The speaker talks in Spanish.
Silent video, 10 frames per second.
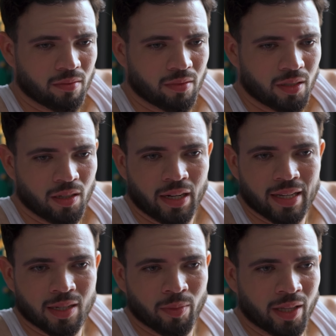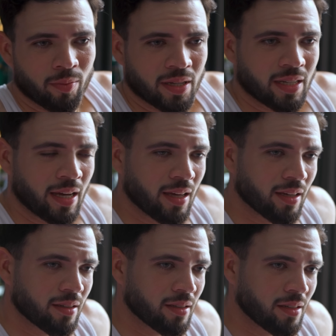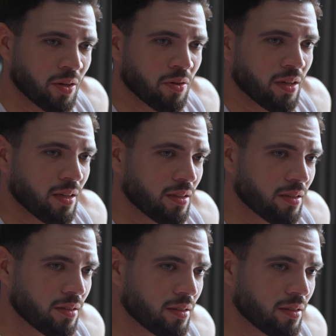sí, ya la semana pasada creo que...